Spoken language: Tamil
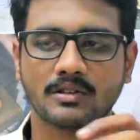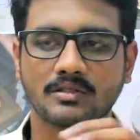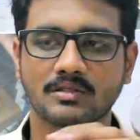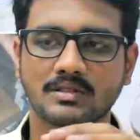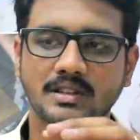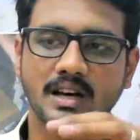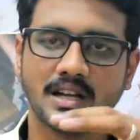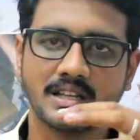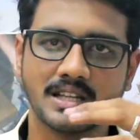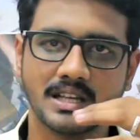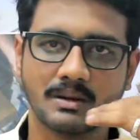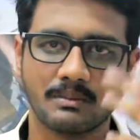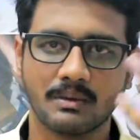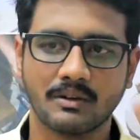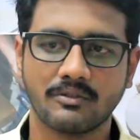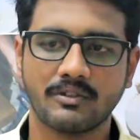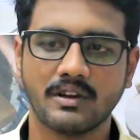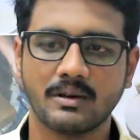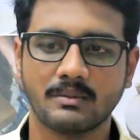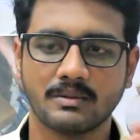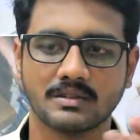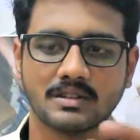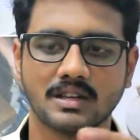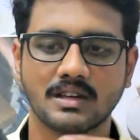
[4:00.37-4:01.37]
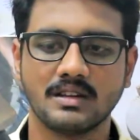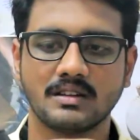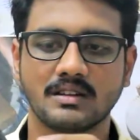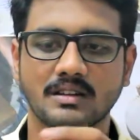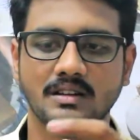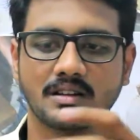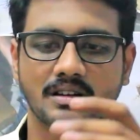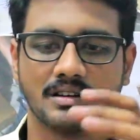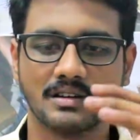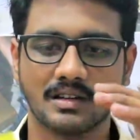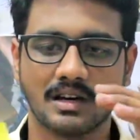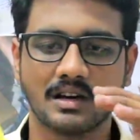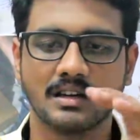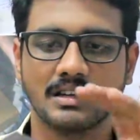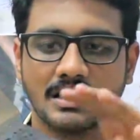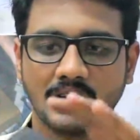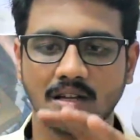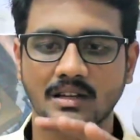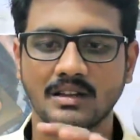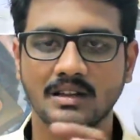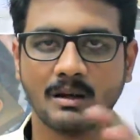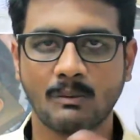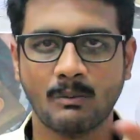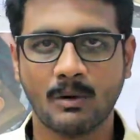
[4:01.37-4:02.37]
வந்து அதிகமாக ஃபேமஸ் ஆகிட்டு இருக்குது நான் இந்த
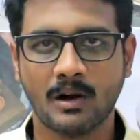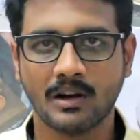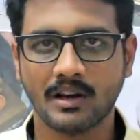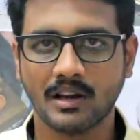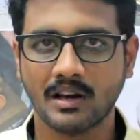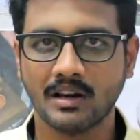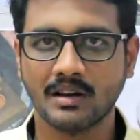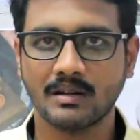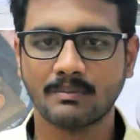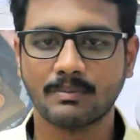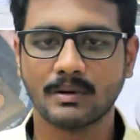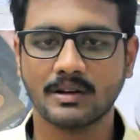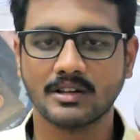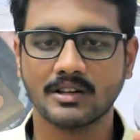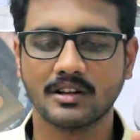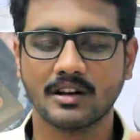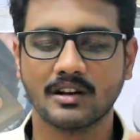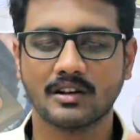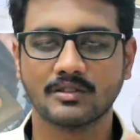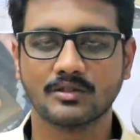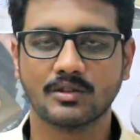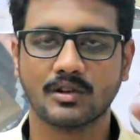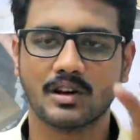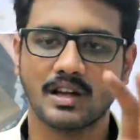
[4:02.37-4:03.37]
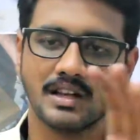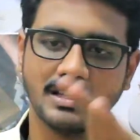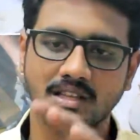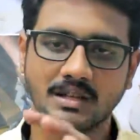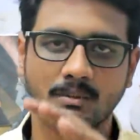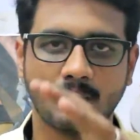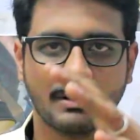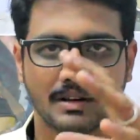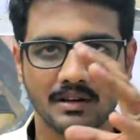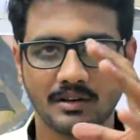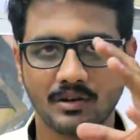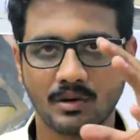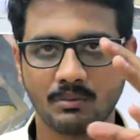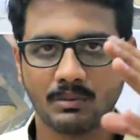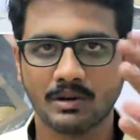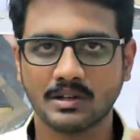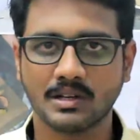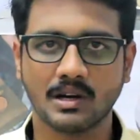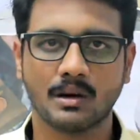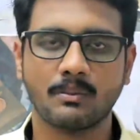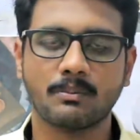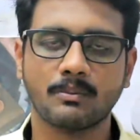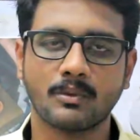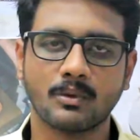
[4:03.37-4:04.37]
இந்த மாடல்னு பர்டிகுலர் சொல்ல இந்த மாடல் ரொம்ப
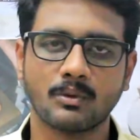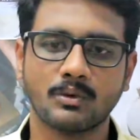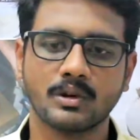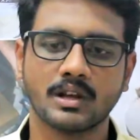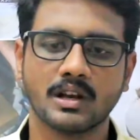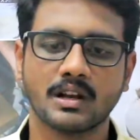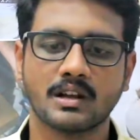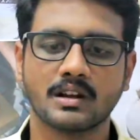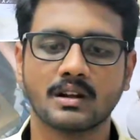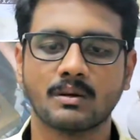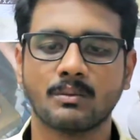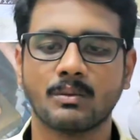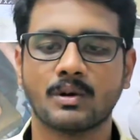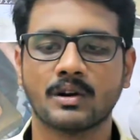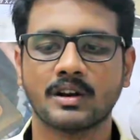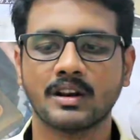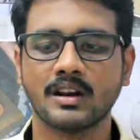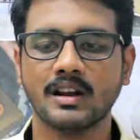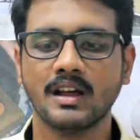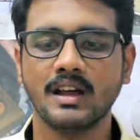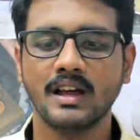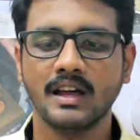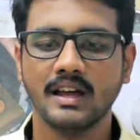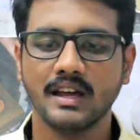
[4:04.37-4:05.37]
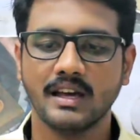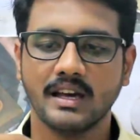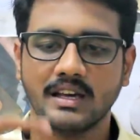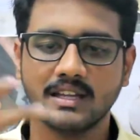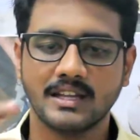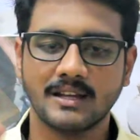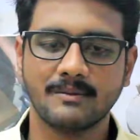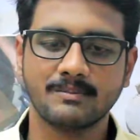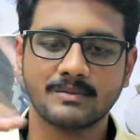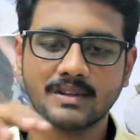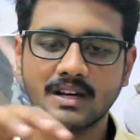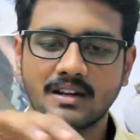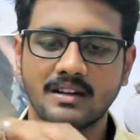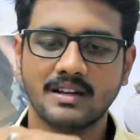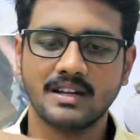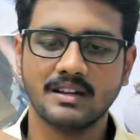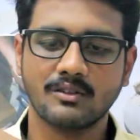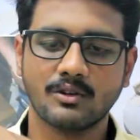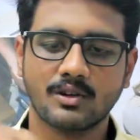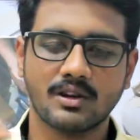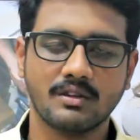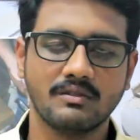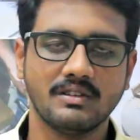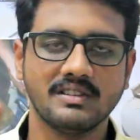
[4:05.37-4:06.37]
டாப் மூவிங்கில் இருக்க மாடல் இதையும் தாண்டி
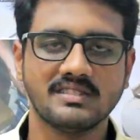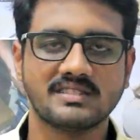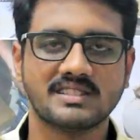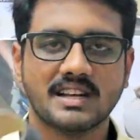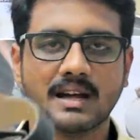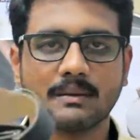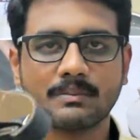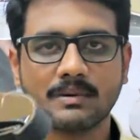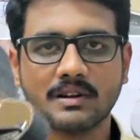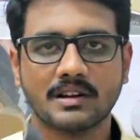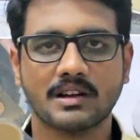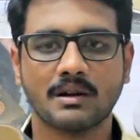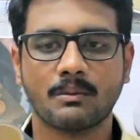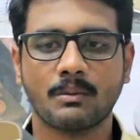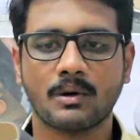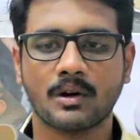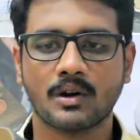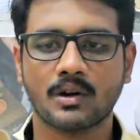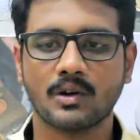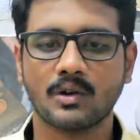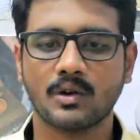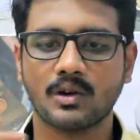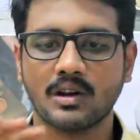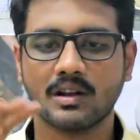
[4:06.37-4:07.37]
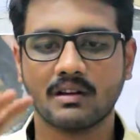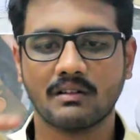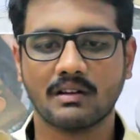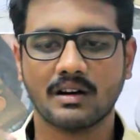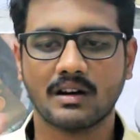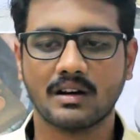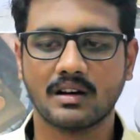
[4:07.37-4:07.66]
ஒரு வி ஸ்டாப்பில் இருக்க மாடலோ இல்லை